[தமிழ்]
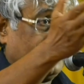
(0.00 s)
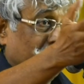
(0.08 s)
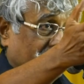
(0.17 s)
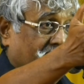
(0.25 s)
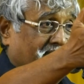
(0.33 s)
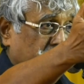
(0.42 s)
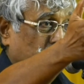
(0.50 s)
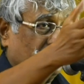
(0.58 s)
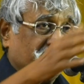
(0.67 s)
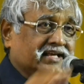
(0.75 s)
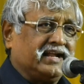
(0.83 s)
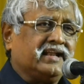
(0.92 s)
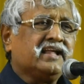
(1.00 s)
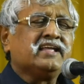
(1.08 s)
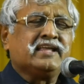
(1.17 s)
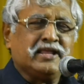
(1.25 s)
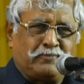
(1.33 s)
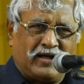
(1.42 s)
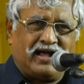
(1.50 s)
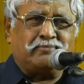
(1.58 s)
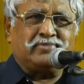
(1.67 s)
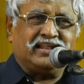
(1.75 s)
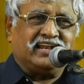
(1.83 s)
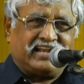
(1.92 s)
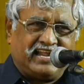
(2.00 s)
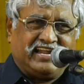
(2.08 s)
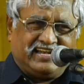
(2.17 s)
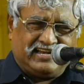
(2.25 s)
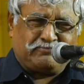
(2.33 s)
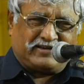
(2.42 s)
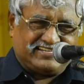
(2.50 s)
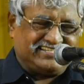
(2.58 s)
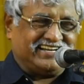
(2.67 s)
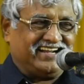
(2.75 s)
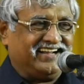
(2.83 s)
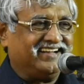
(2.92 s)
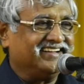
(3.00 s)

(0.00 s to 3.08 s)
என்பதால் சொல்லுகிறேன் இப்ப ஆம்பளை இல்லைன்னா என்ன பிரச்சனை